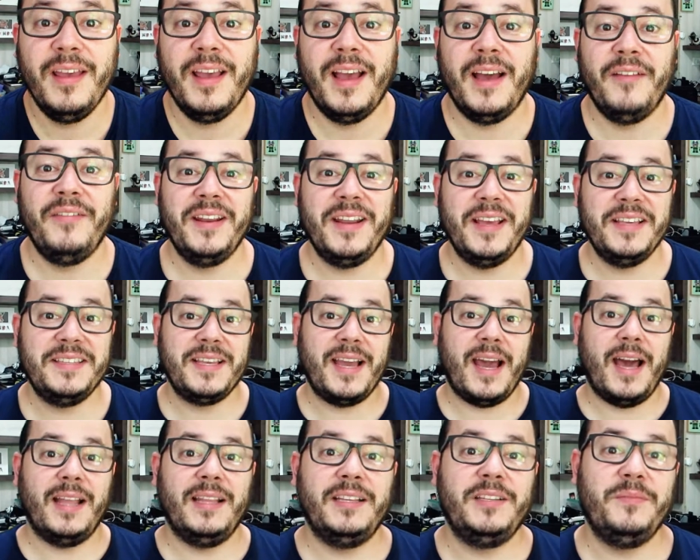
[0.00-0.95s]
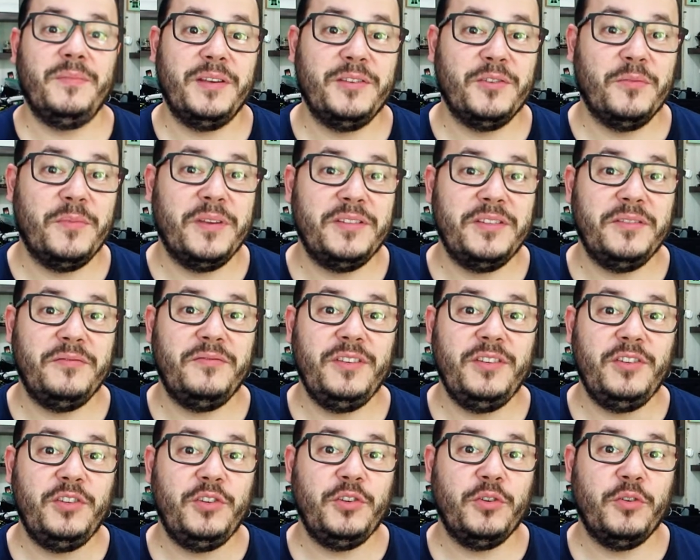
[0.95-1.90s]
Tá vem na escala de mais ou menos de
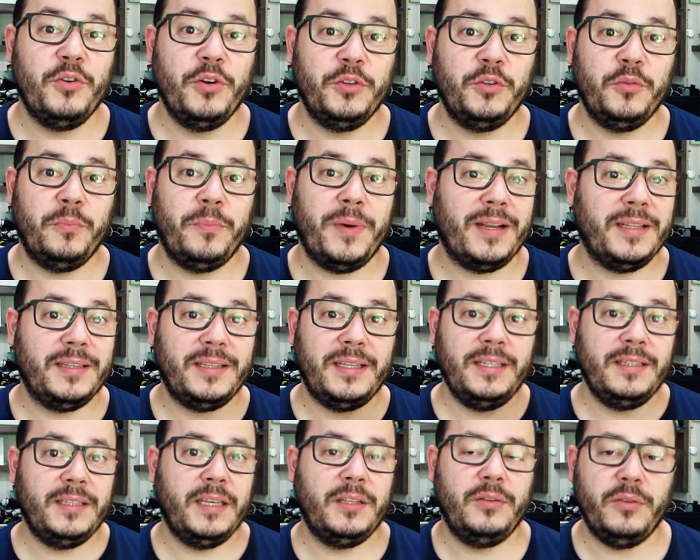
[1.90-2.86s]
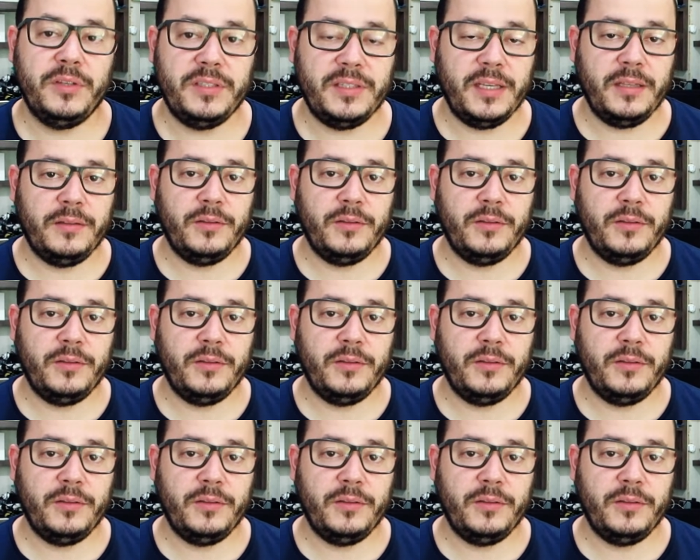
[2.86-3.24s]
28 para 32